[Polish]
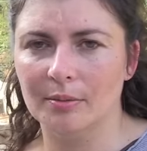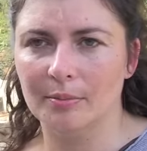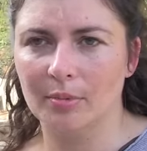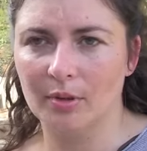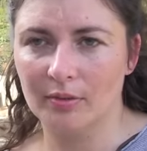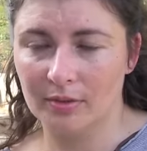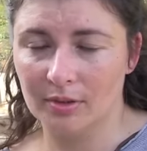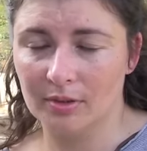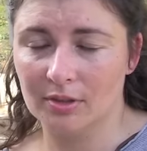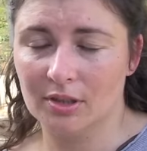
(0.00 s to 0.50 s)

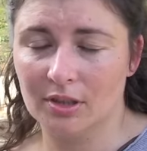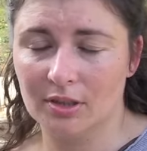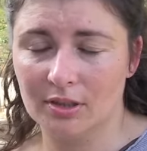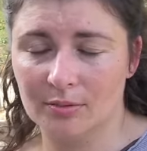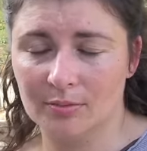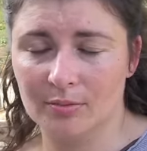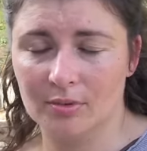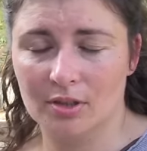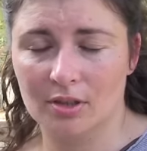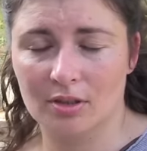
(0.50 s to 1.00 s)
bo
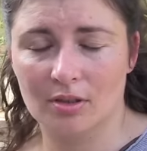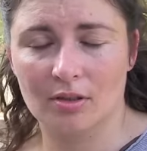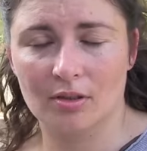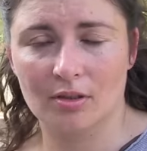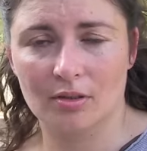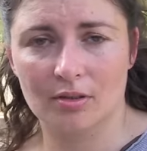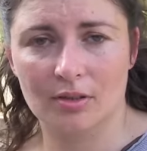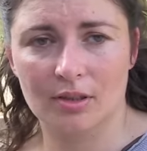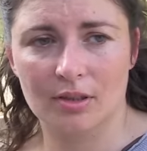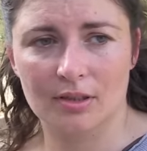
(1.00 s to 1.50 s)
wiedzieliśmy, że
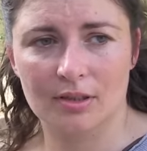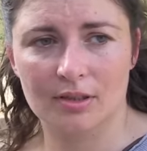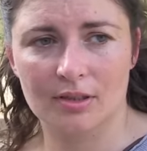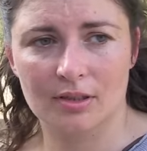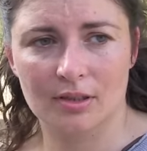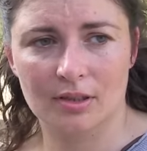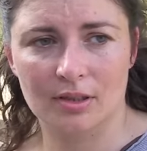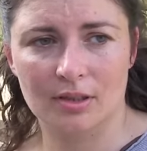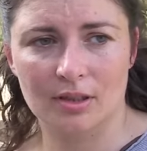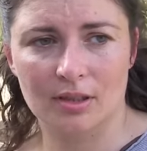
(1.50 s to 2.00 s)
to
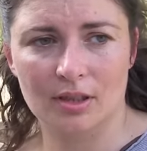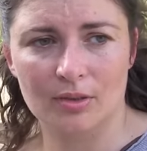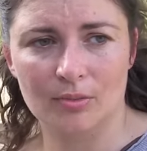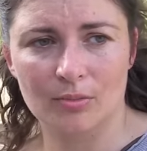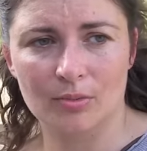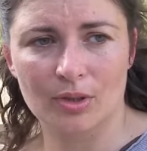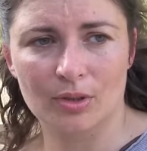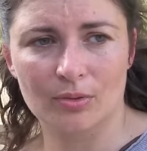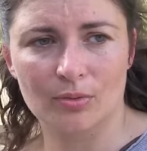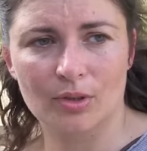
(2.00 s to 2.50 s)
jest y,
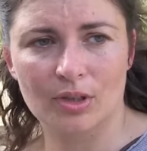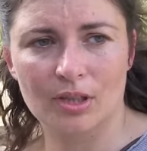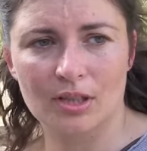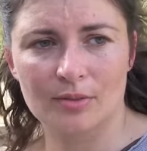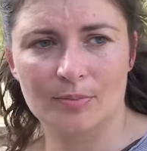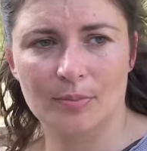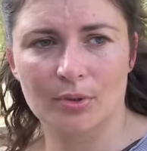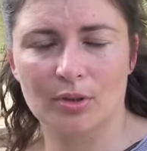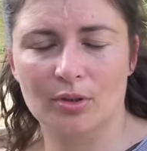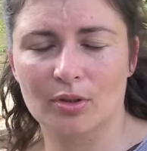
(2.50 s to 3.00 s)
gatunek, który
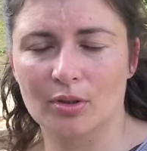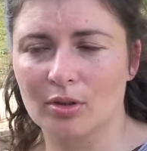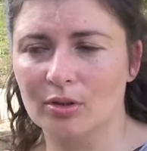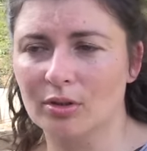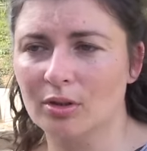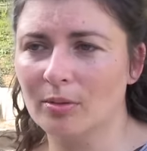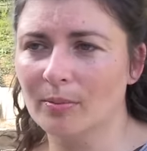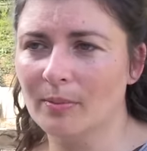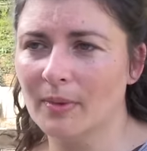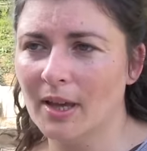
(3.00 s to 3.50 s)
jest pod
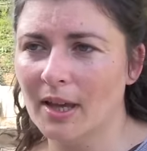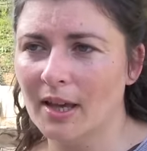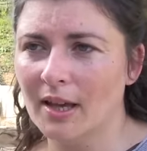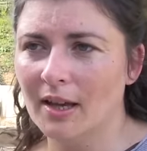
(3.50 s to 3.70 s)
ochroną.